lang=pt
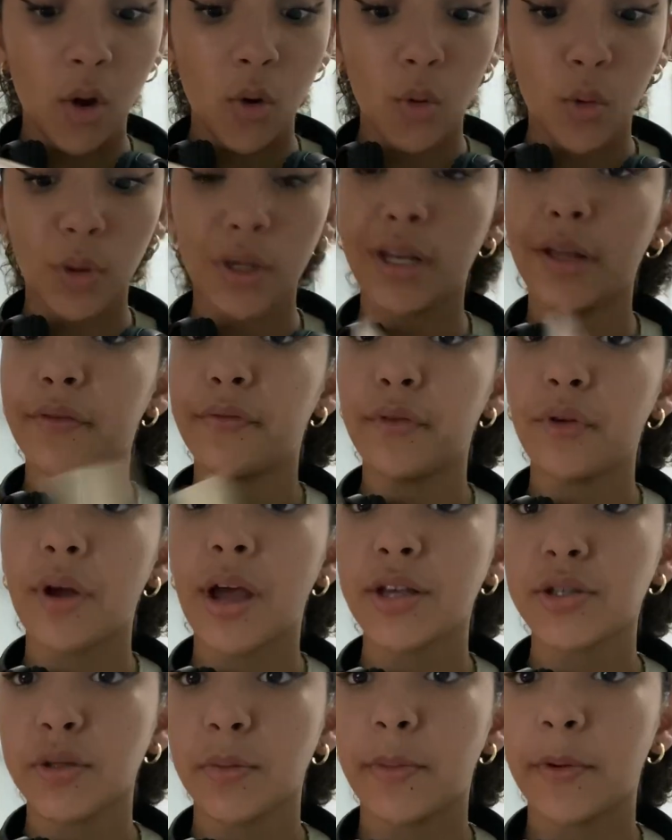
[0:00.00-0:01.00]
O livro
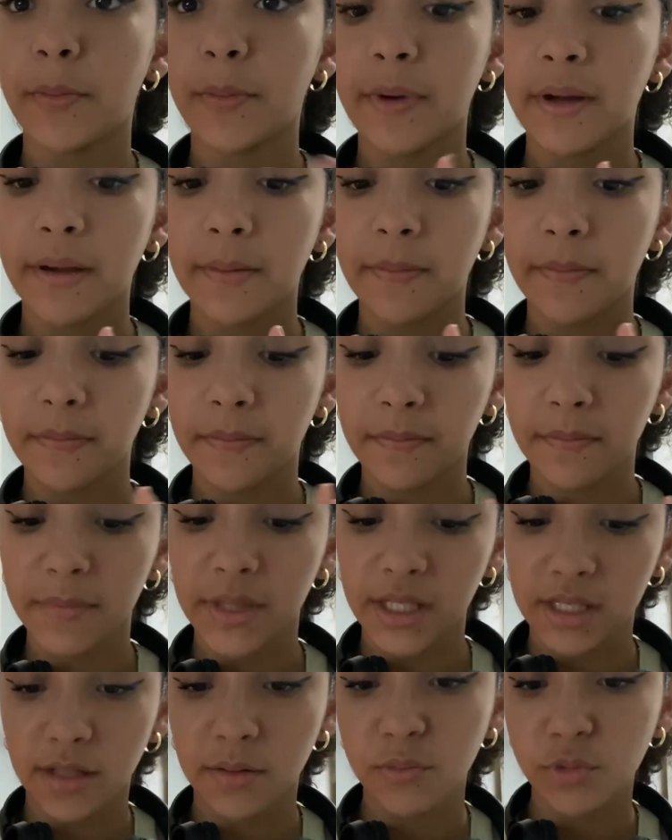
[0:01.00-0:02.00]
é sobre uma
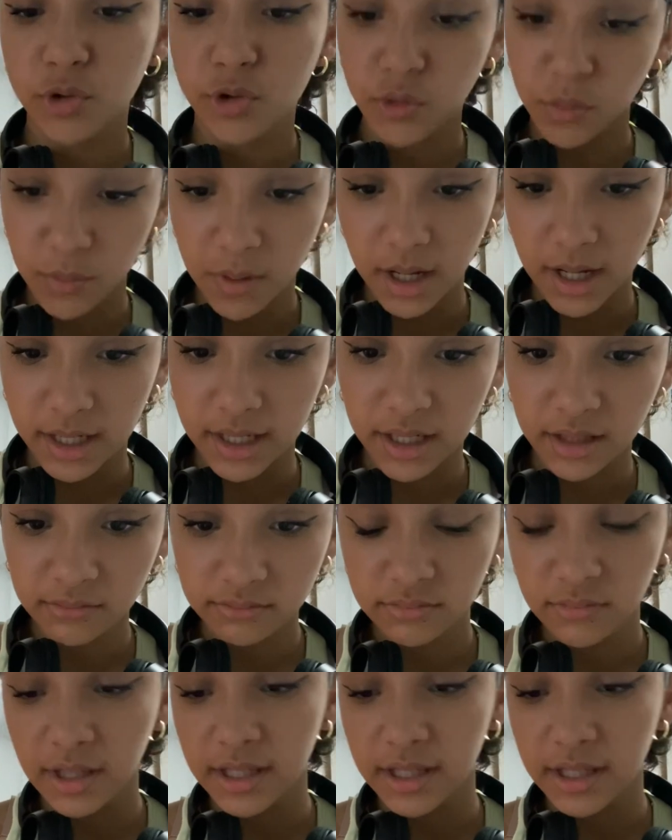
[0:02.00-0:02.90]
menina muçulmana